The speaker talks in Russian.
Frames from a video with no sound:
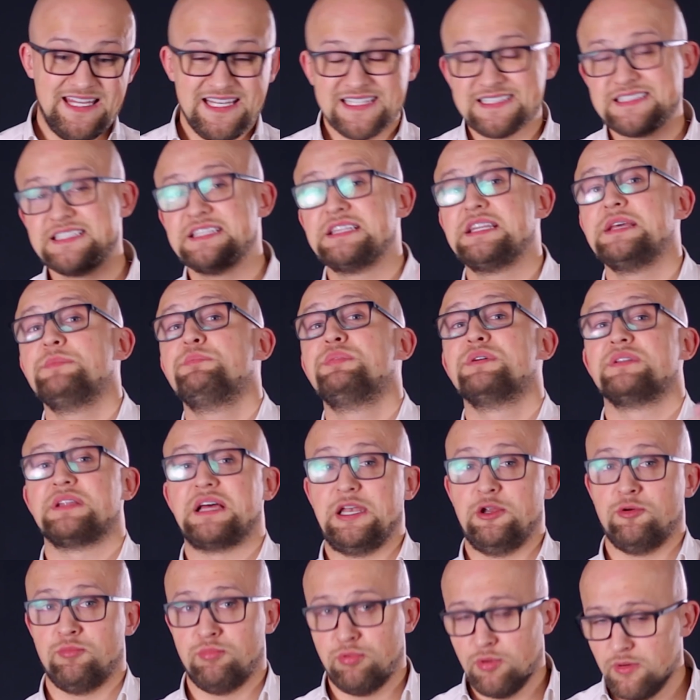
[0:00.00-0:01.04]
И если ты
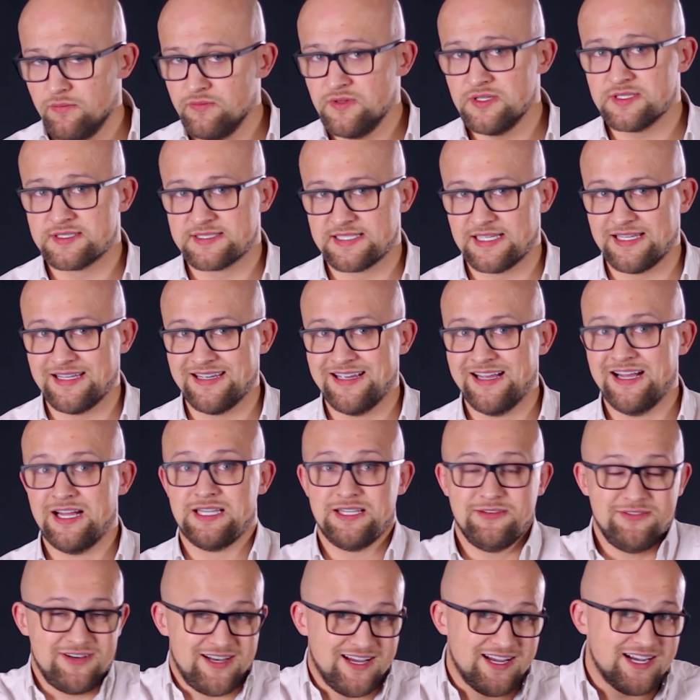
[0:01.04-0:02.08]
была любовницей,
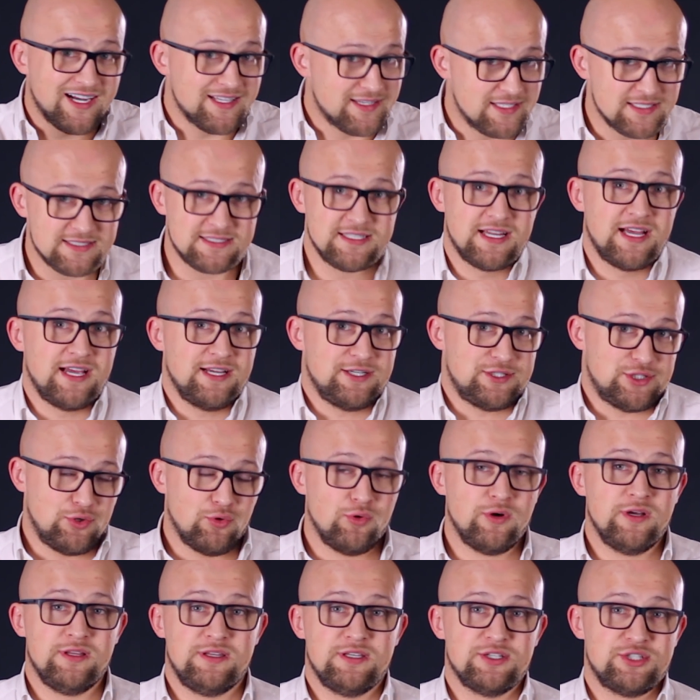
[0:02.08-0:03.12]
наверняка ты знаешь,
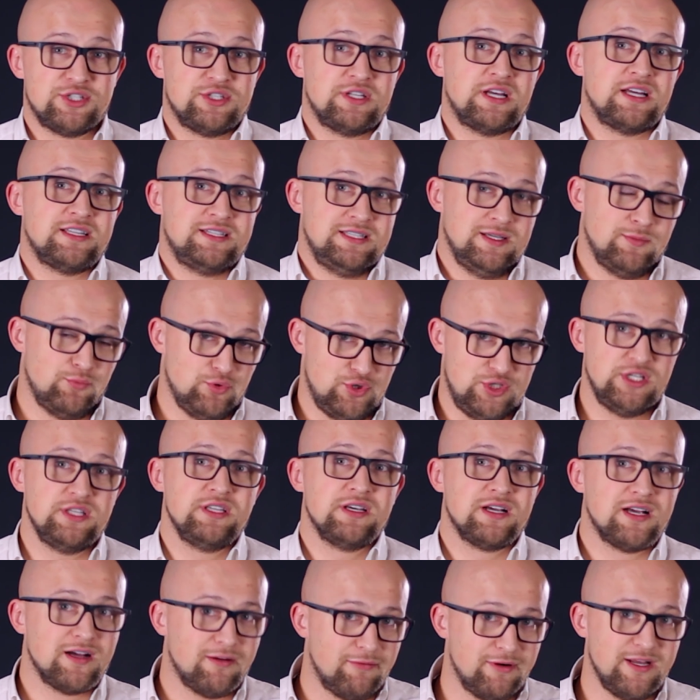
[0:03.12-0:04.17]
что эти женатые
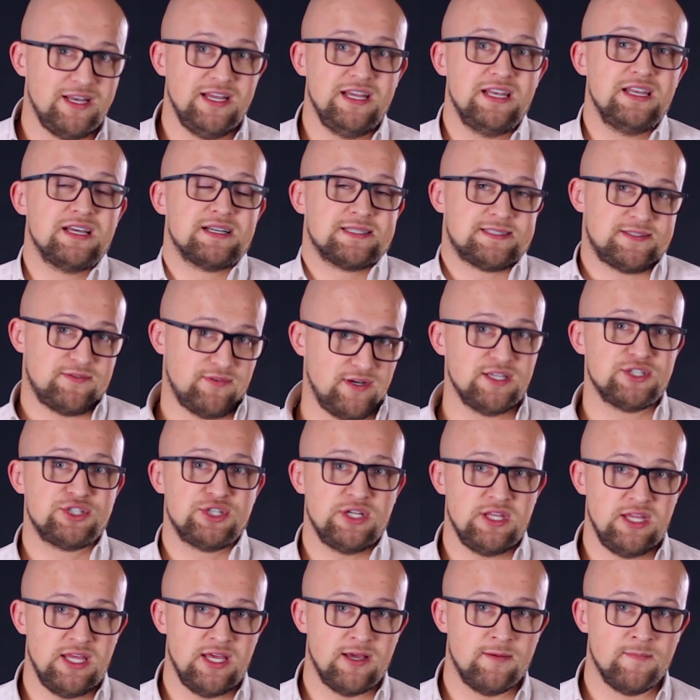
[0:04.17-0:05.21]
мужчины говорили о своей
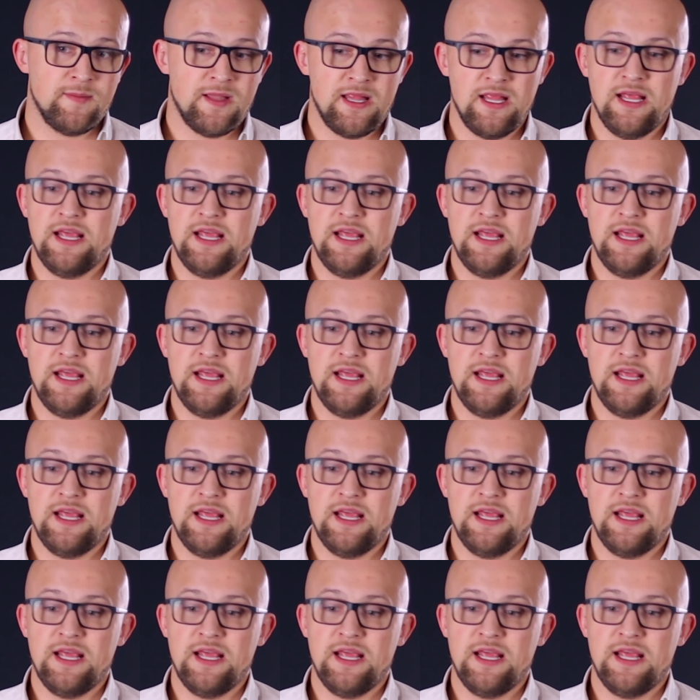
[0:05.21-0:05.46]
жене.